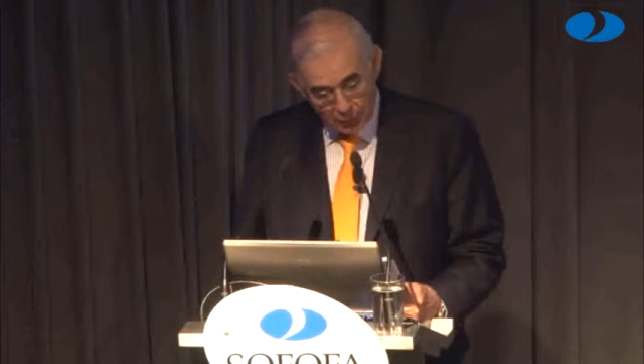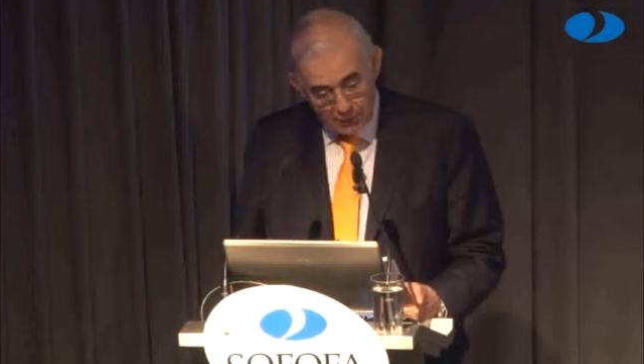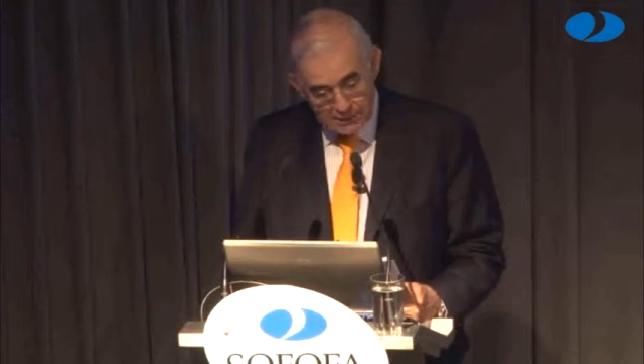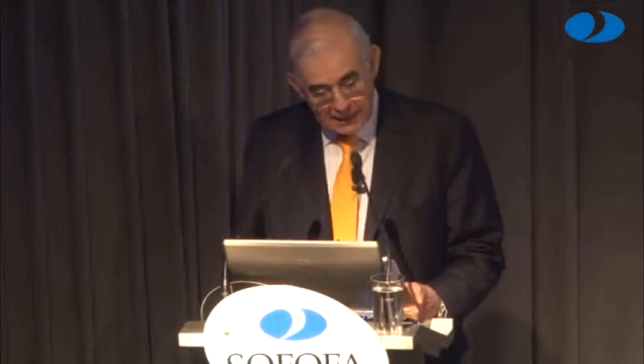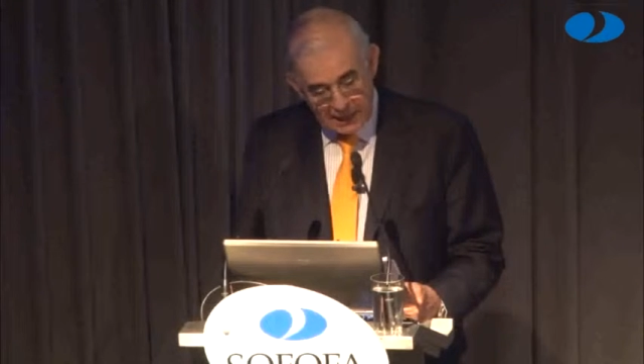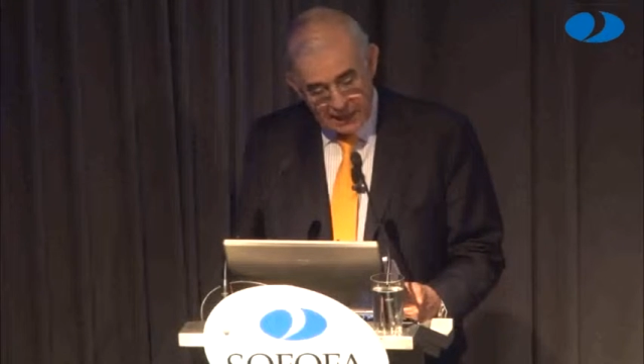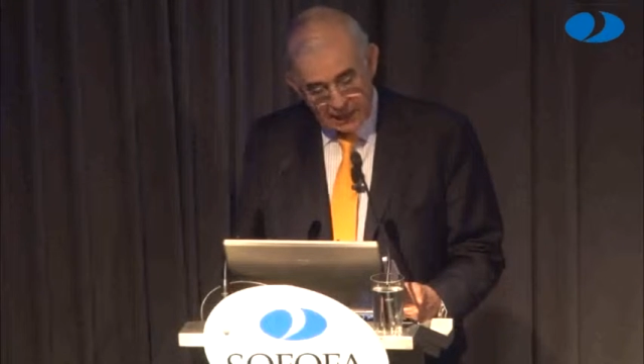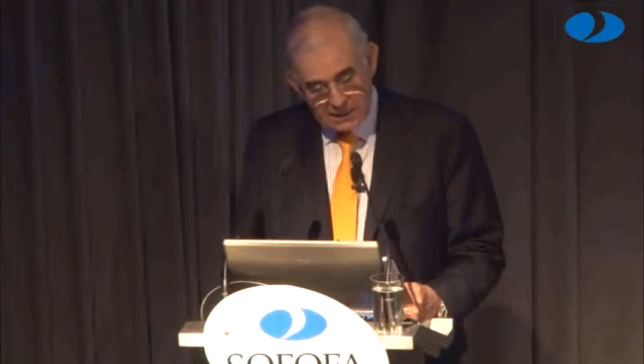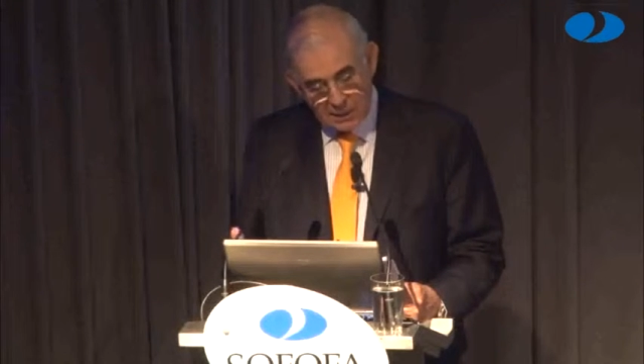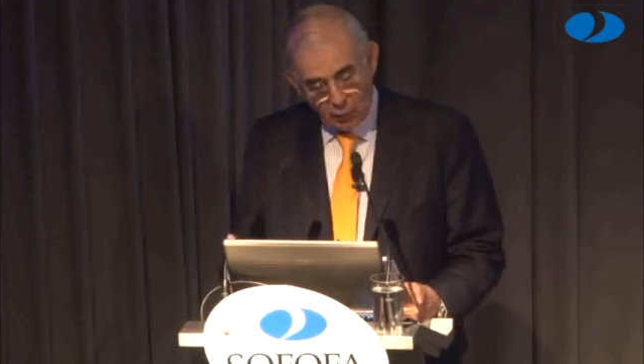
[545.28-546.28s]
del zinc,
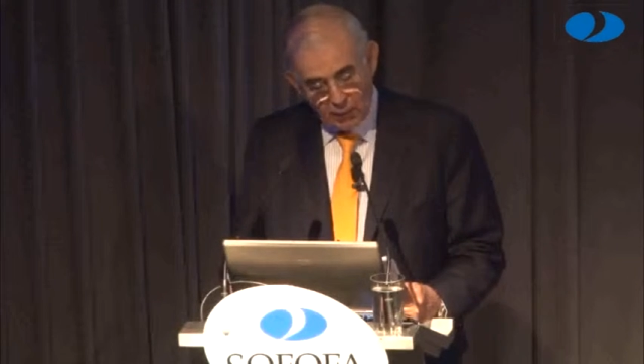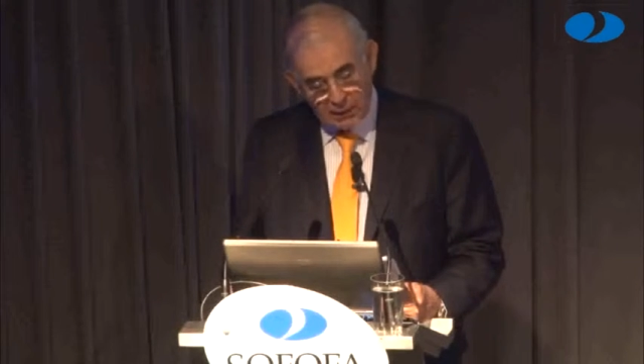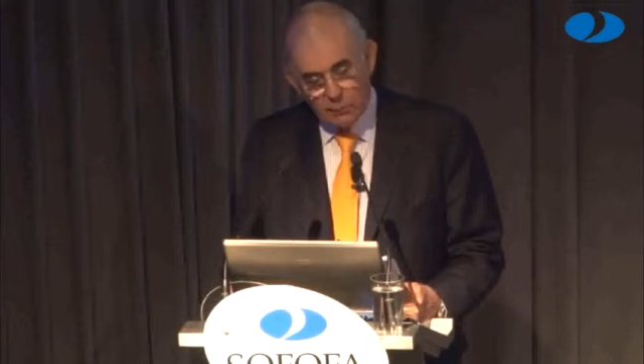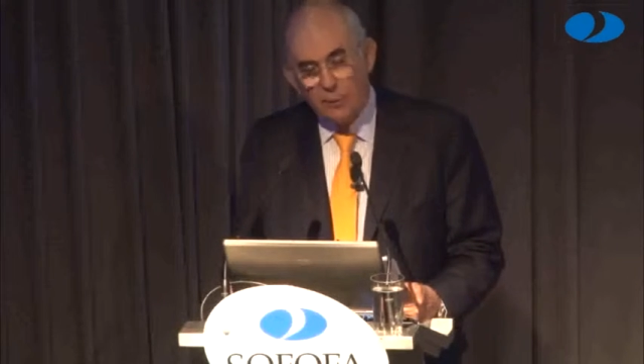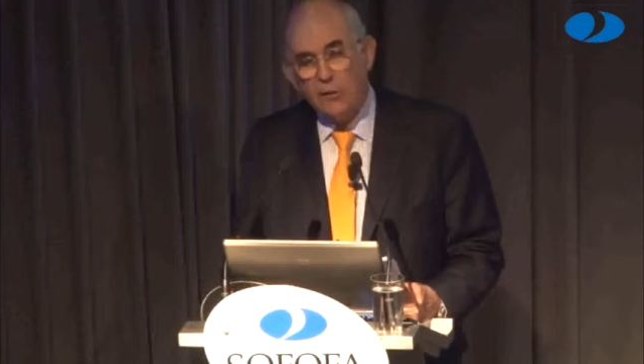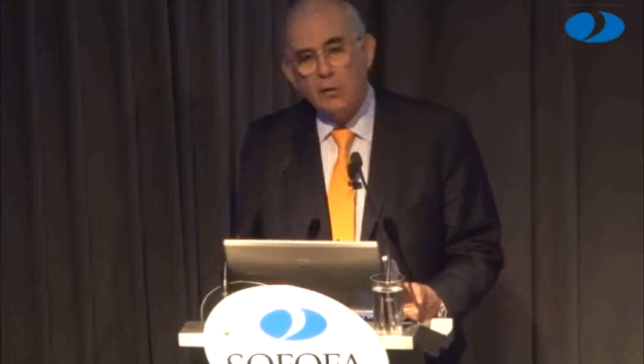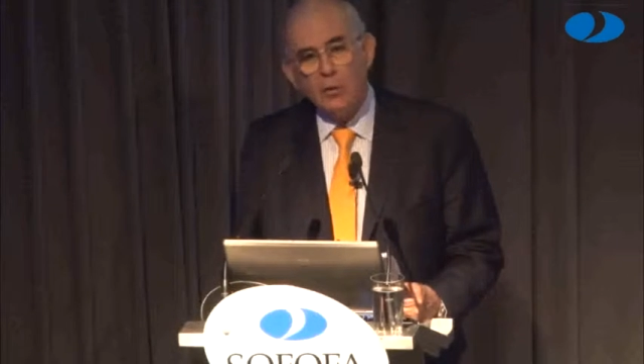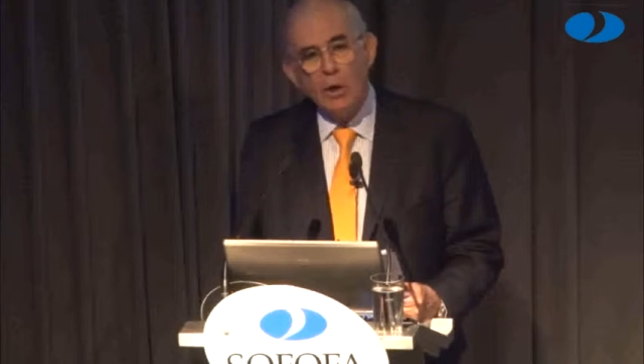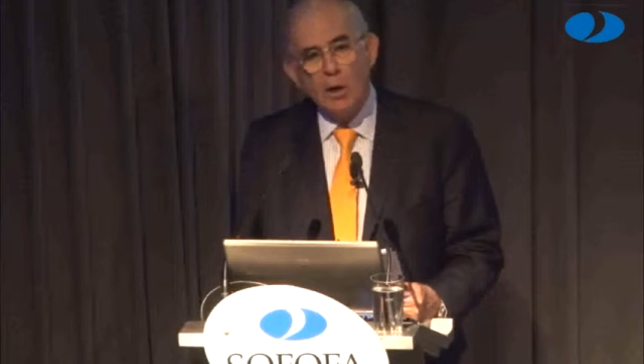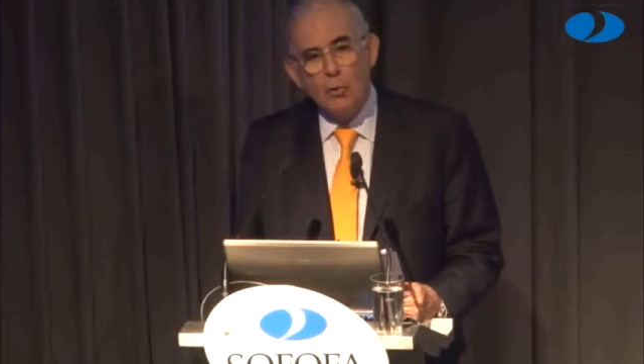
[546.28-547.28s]
el
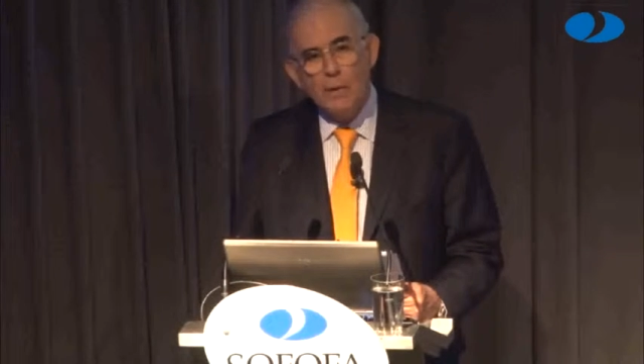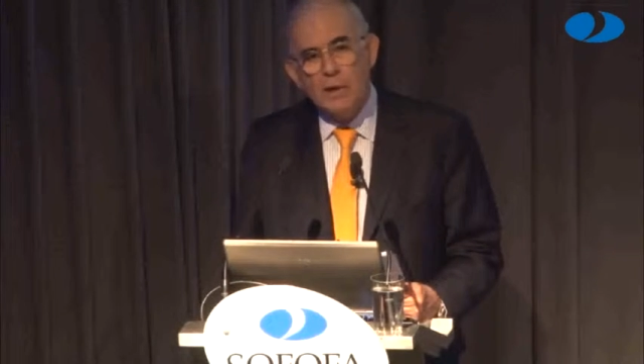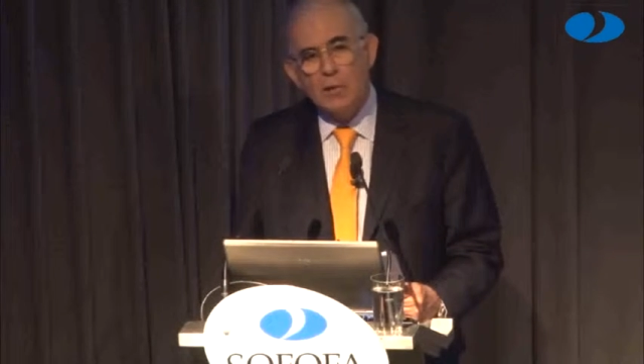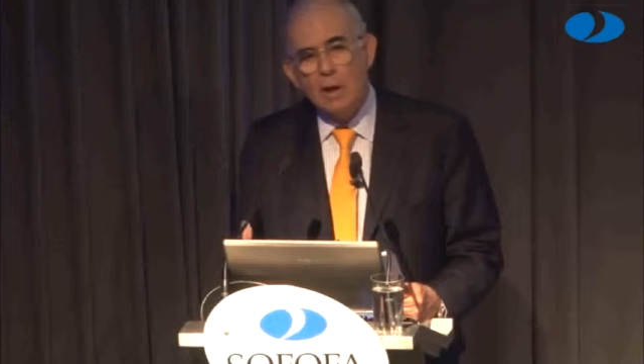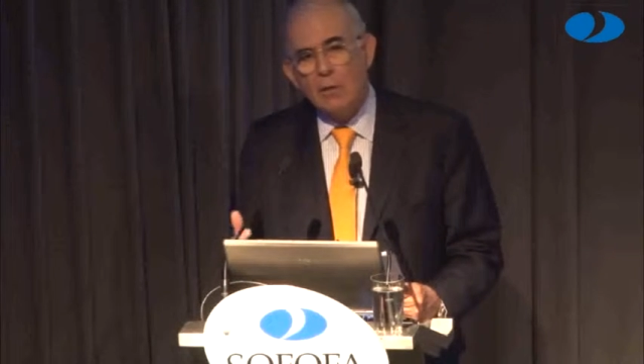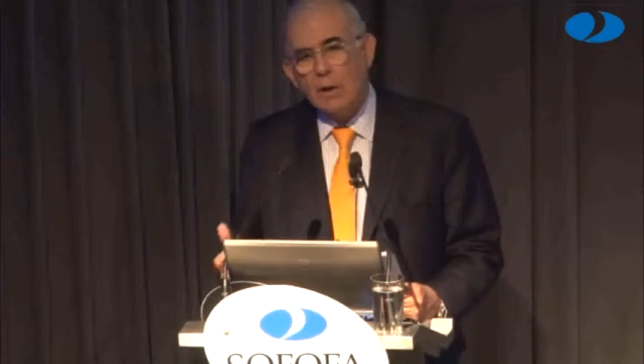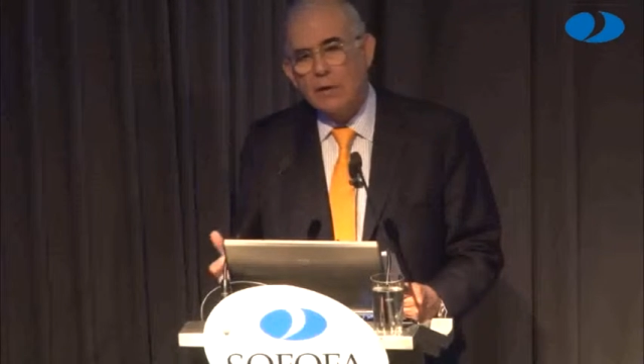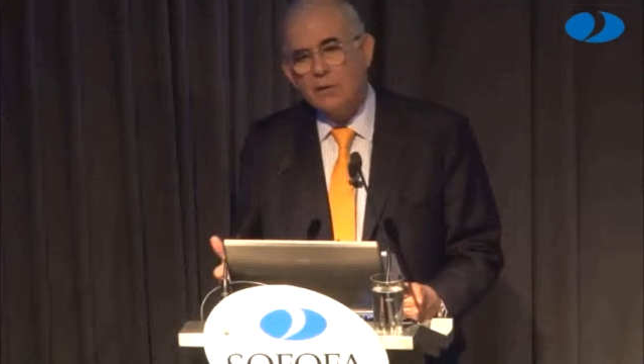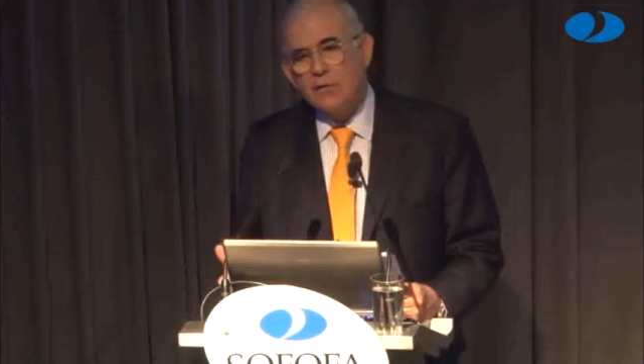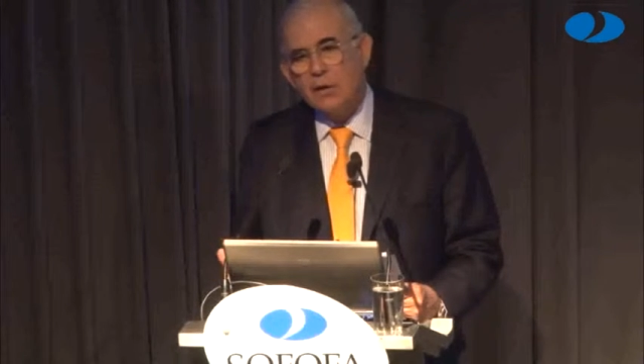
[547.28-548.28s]
50% del aluminio y el
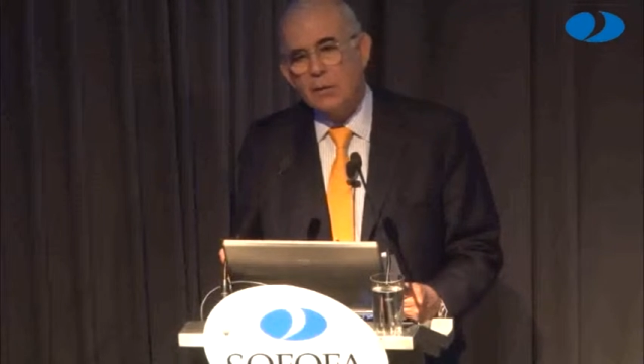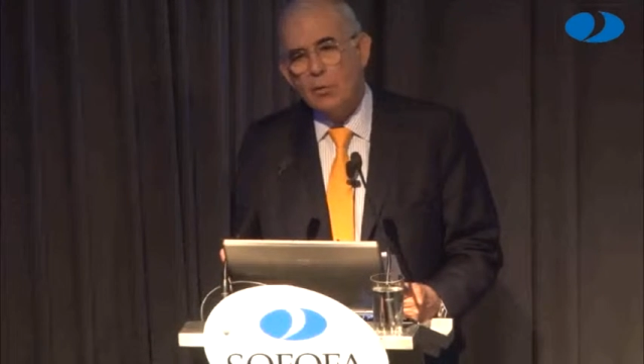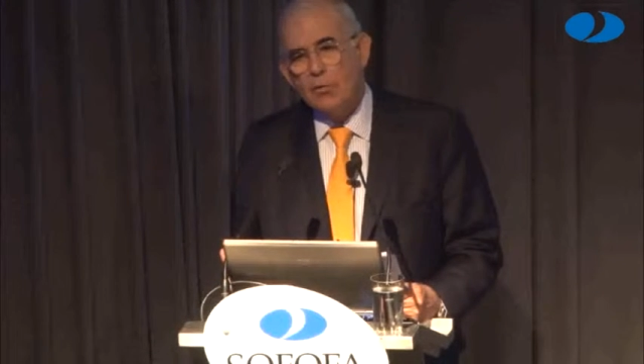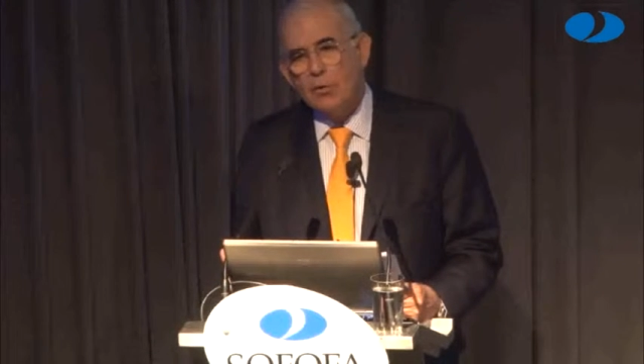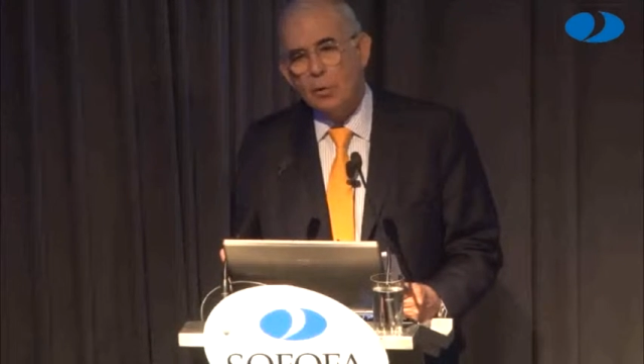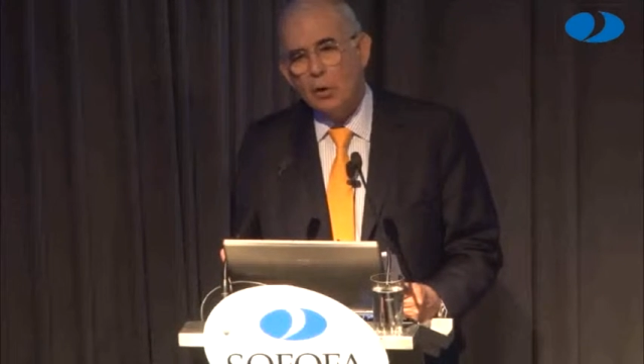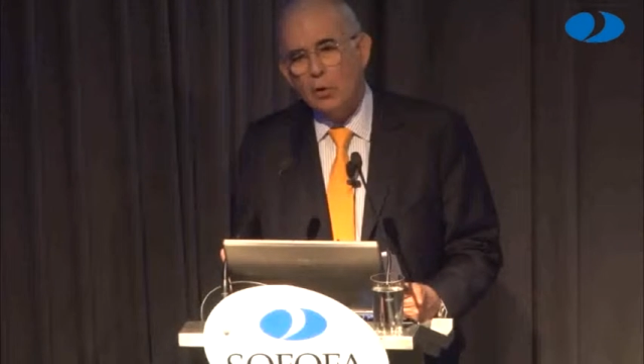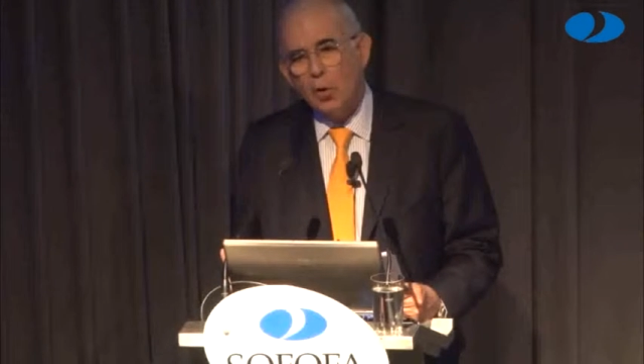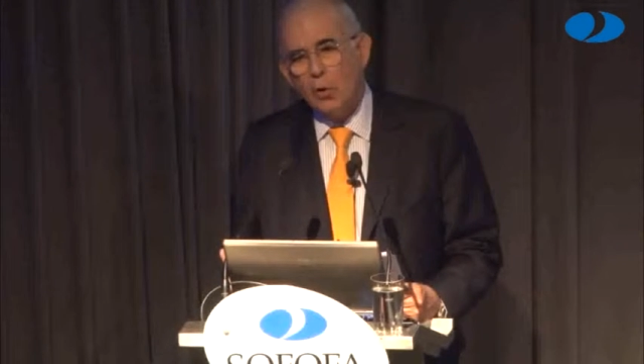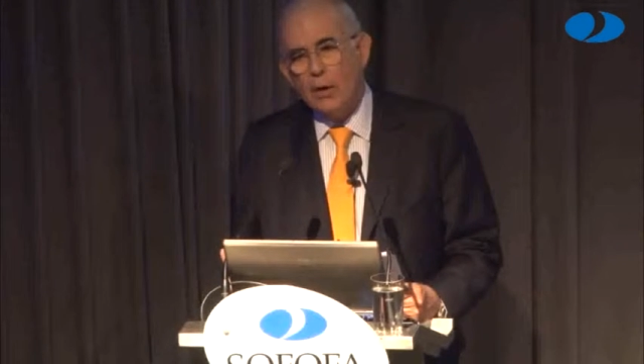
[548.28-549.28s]
47% del
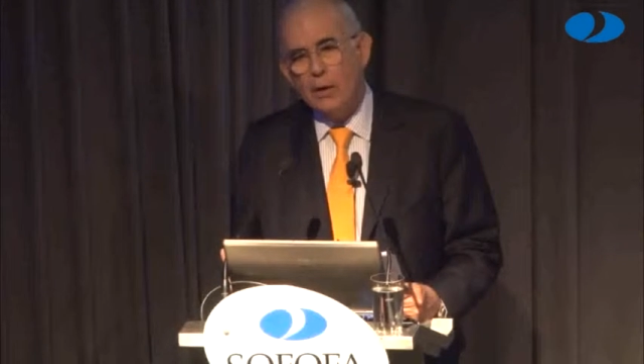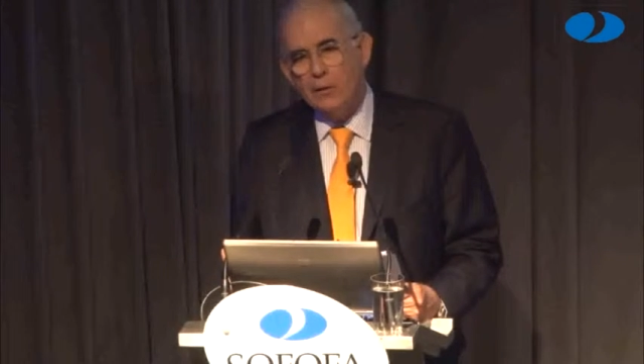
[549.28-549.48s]
cobre.